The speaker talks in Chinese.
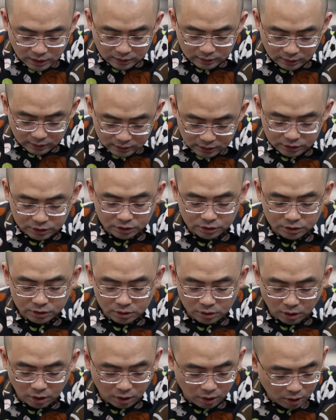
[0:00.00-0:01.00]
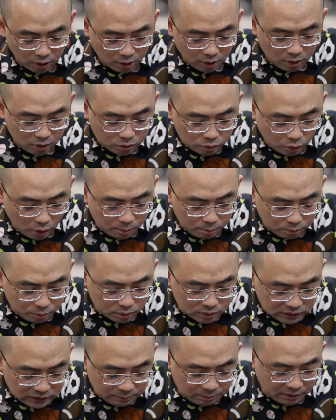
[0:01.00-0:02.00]
年的历史时刻，宣
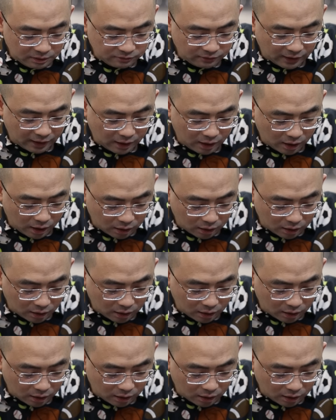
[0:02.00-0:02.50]
布基本法